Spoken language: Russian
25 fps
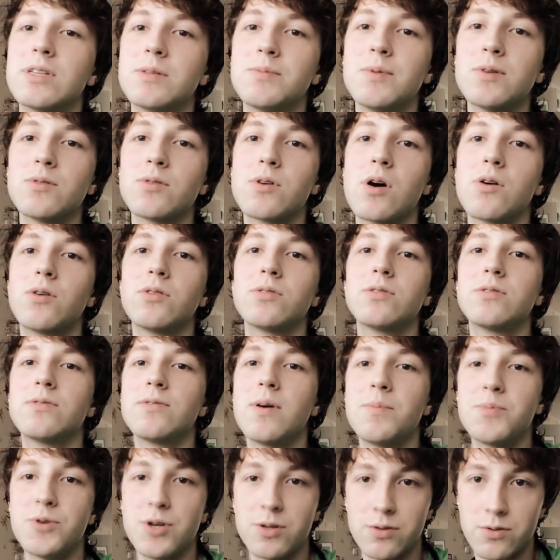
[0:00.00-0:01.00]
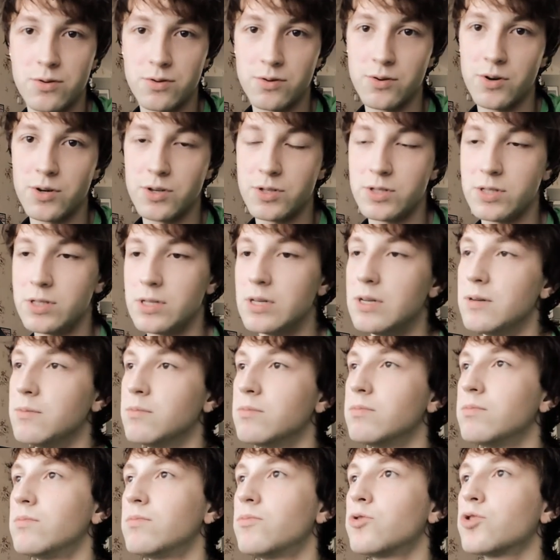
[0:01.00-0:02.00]
на смену какой-то вообще другой стиль.
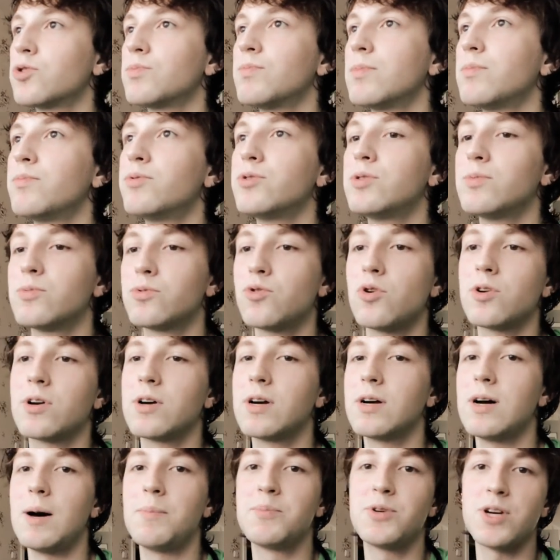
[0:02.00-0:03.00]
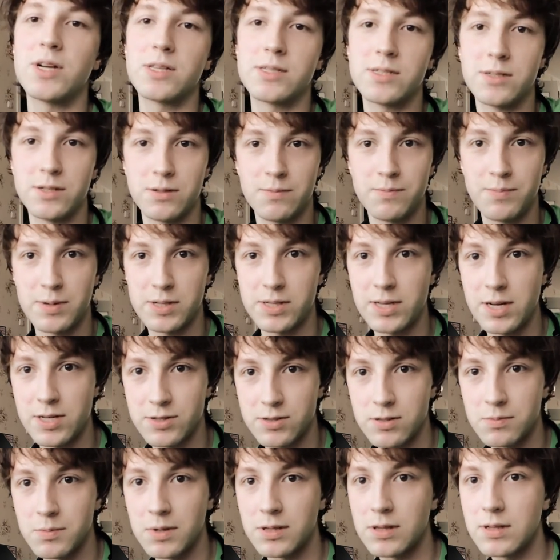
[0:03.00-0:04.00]
Может, мы будем только общаться
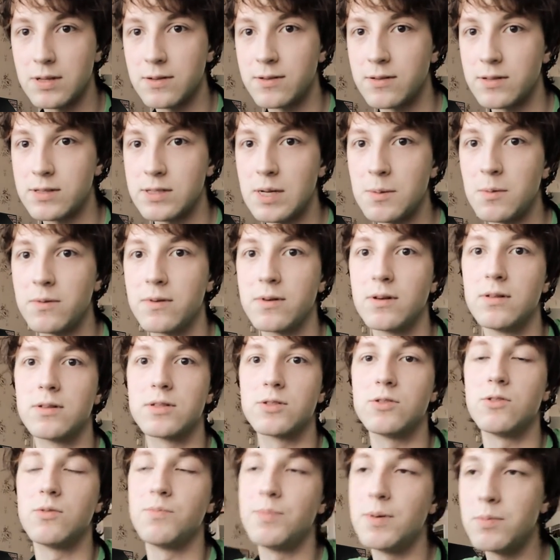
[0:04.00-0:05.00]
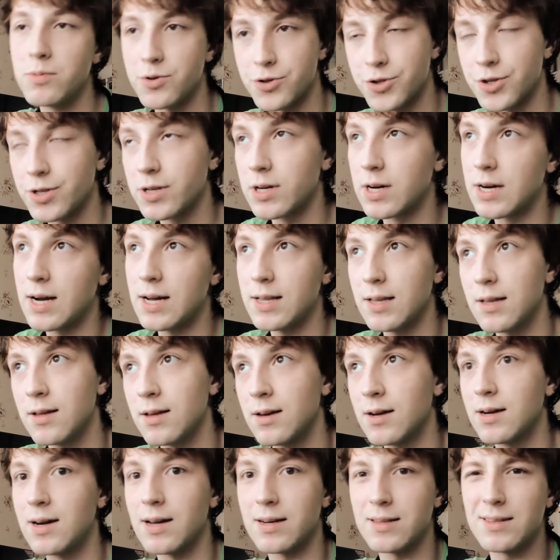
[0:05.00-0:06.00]
посредством этого самого голосового помощника Кар
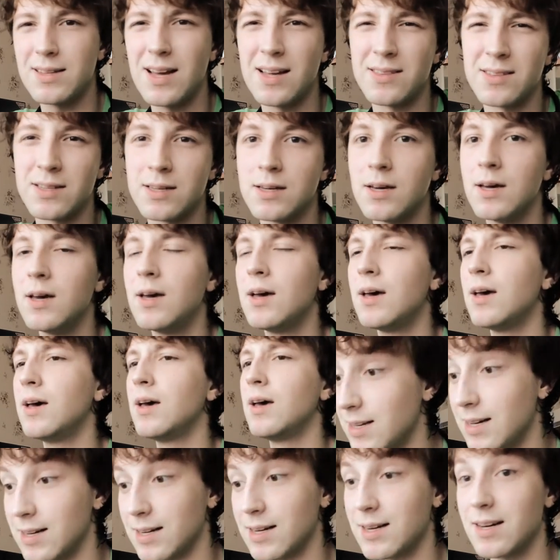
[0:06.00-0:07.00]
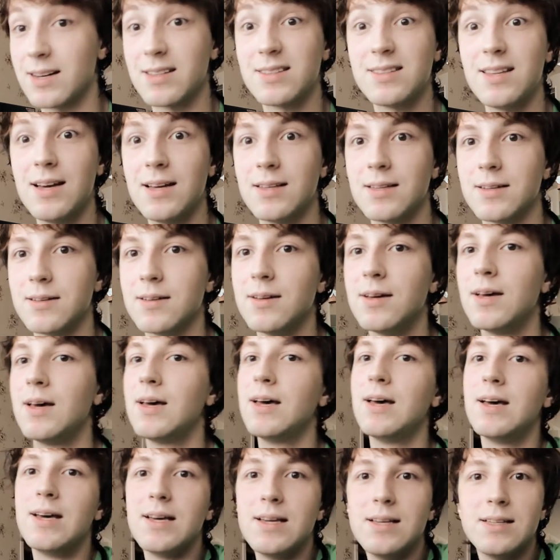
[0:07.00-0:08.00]
Картаны. А, да, Картана.
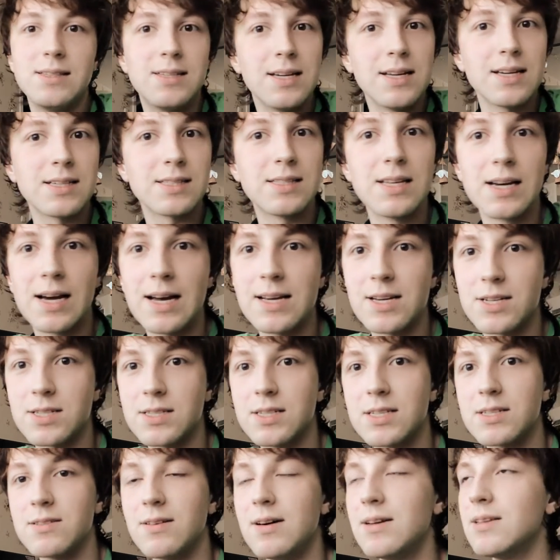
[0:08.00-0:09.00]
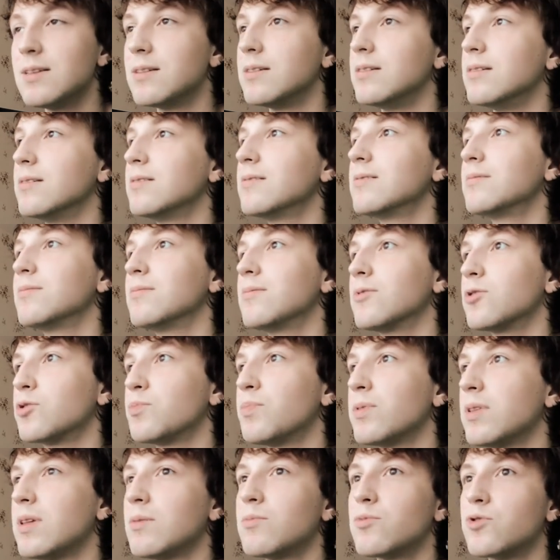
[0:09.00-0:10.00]
Интересное, конечно, название,
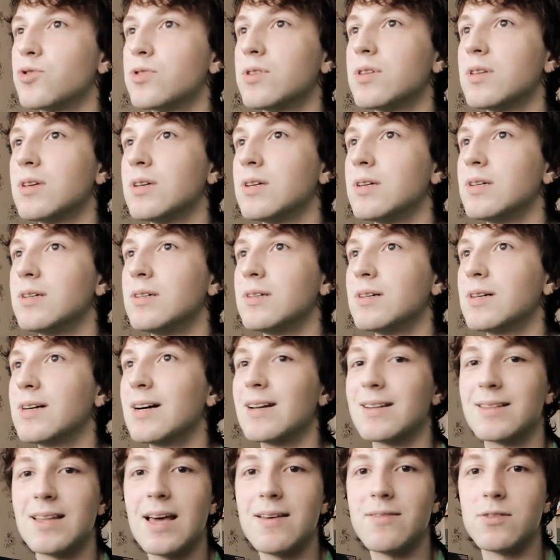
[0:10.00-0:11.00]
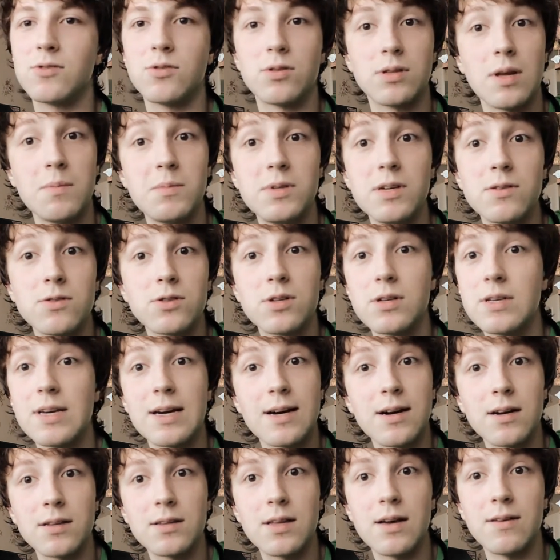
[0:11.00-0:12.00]
может, потому что картавит, но там девушка
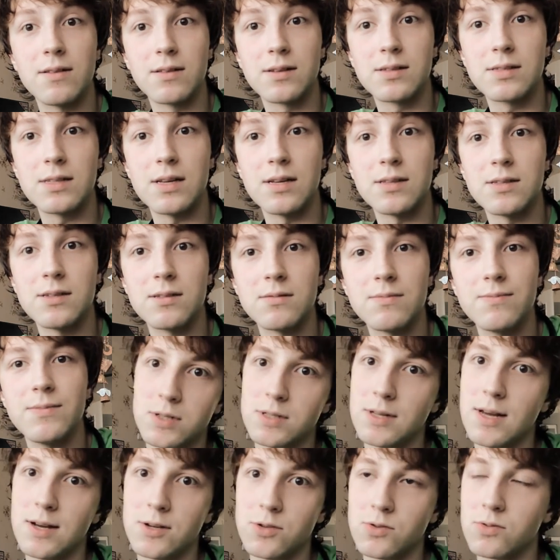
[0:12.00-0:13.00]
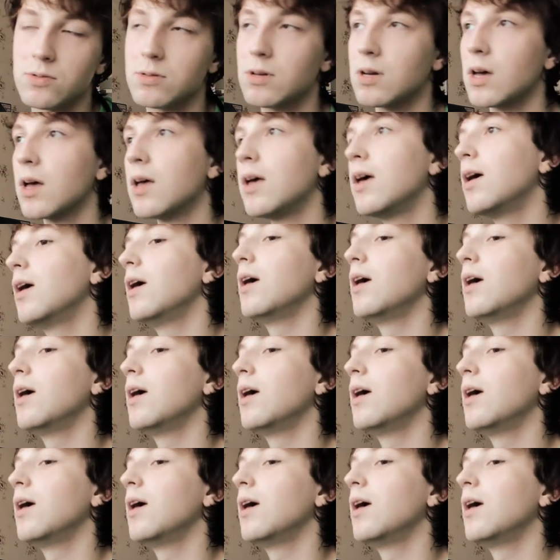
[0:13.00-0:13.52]
не картавит, кстати. Смешная шутка.